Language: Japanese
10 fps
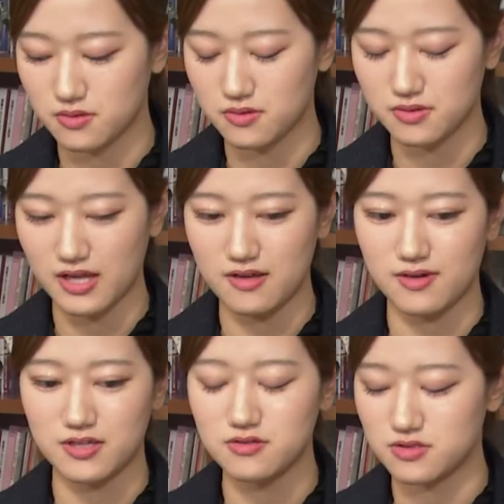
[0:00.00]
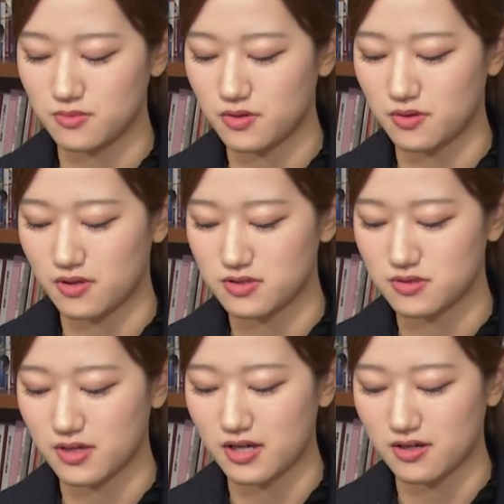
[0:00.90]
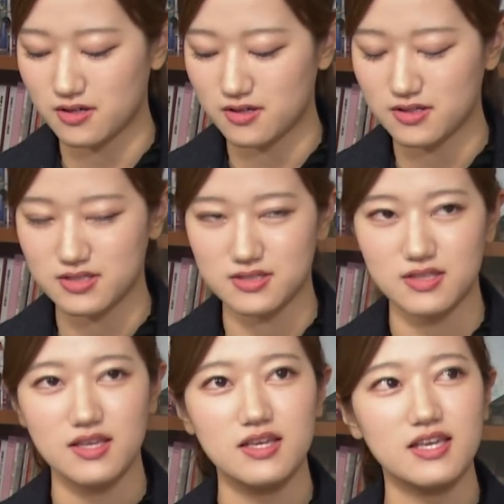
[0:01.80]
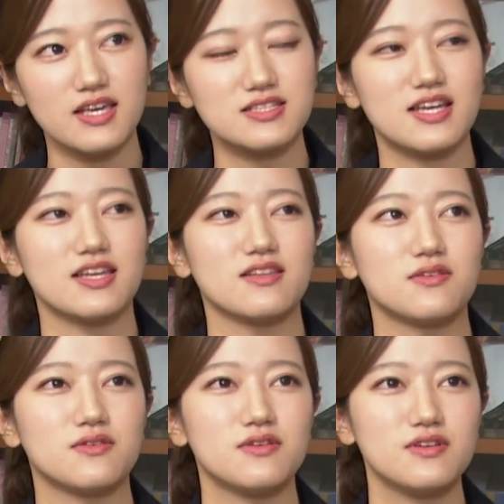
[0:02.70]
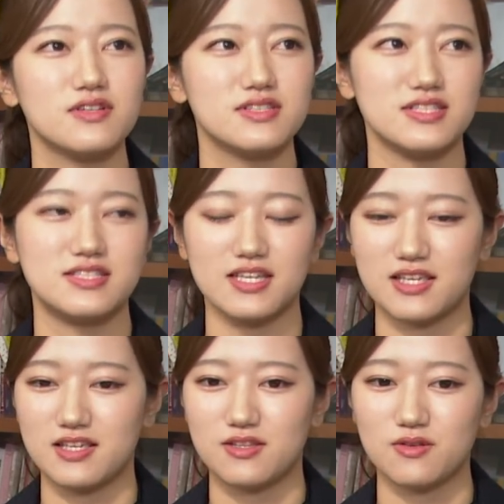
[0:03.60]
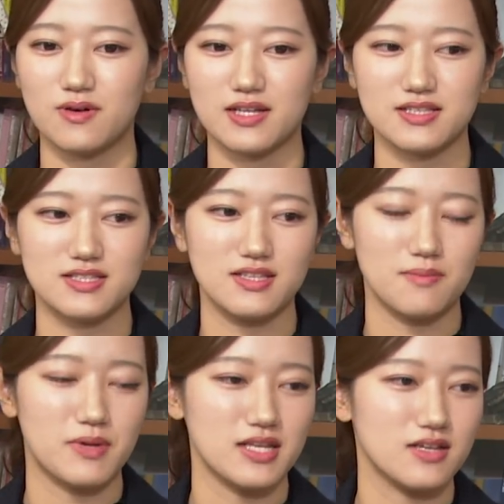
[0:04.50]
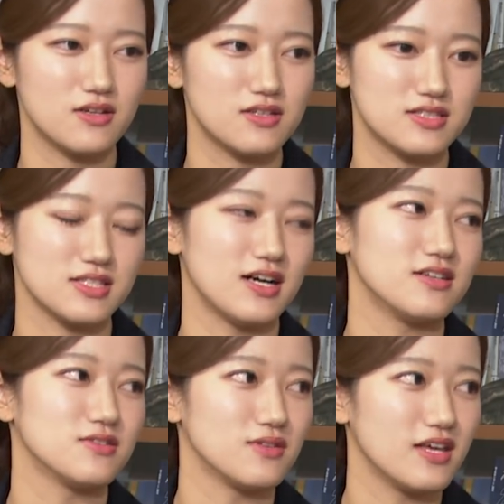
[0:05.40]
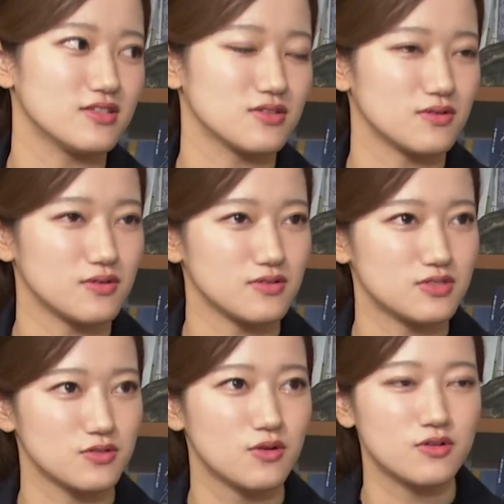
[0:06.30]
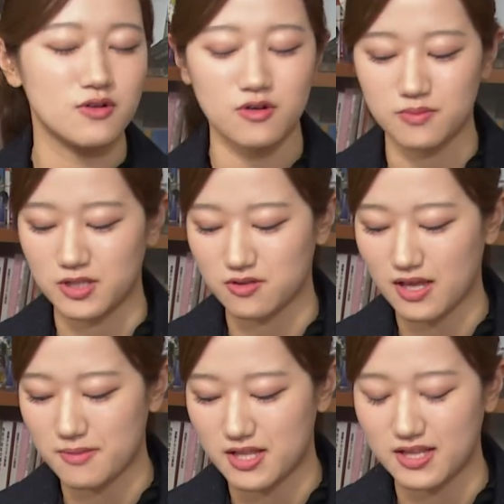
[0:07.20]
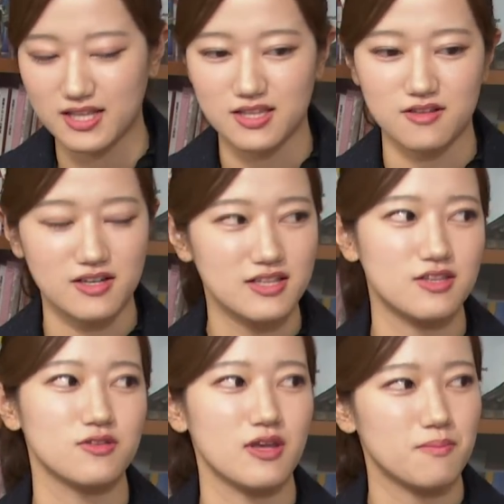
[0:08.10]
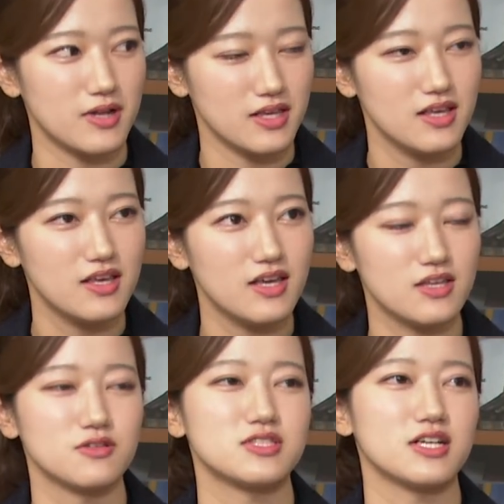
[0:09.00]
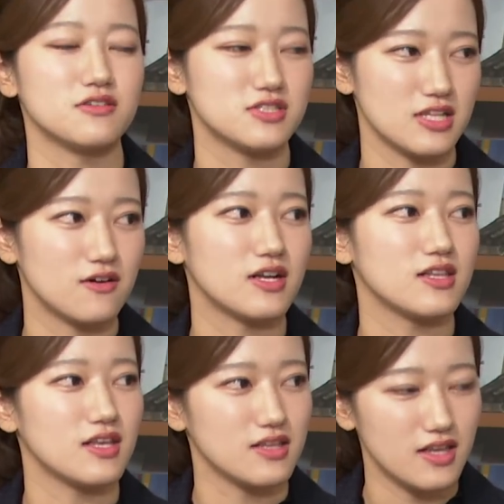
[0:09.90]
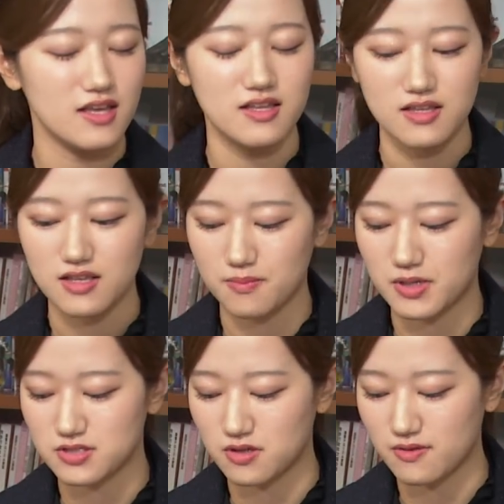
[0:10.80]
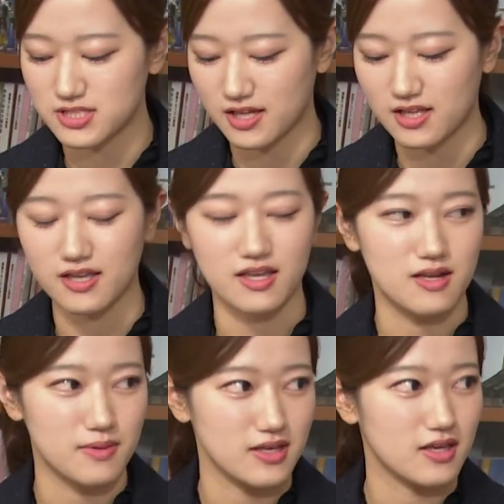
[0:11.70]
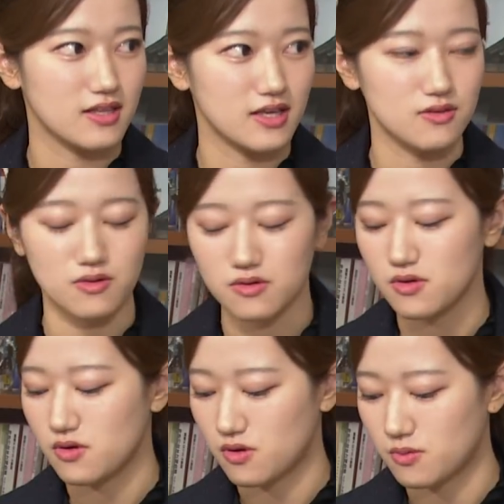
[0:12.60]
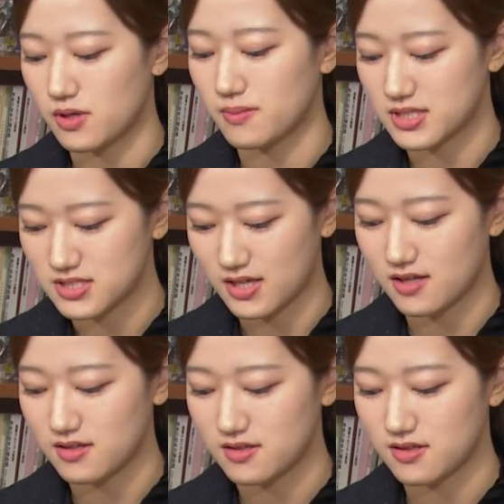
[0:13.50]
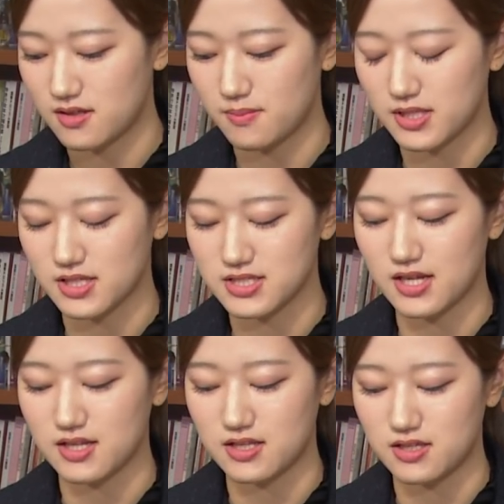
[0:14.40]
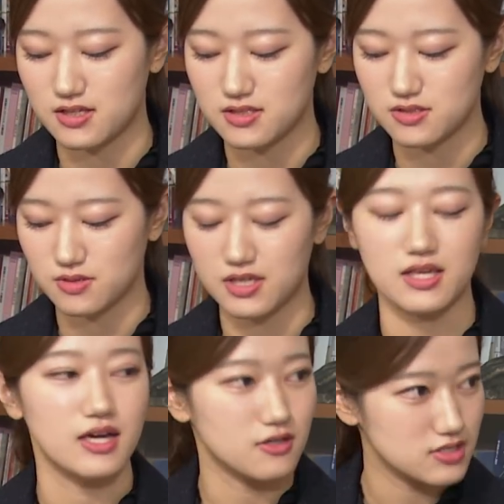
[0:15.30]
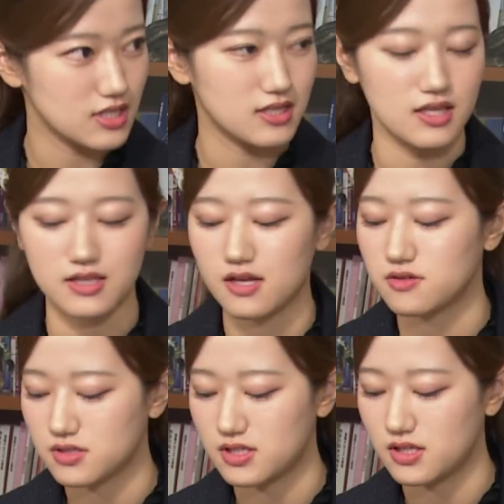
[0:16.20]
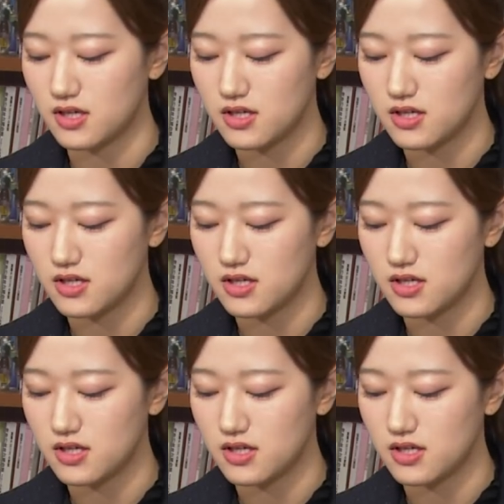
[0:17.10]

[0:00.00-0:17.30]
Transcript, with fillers: の台湾有事もそれが経済の実績とはやっぱり違うのでその中国国民のためになっているかっていうとやっぱり命が失われていてやっぱりそれは避けなければいけないと思いました。でまたさらにその議員がおっしゃっていたように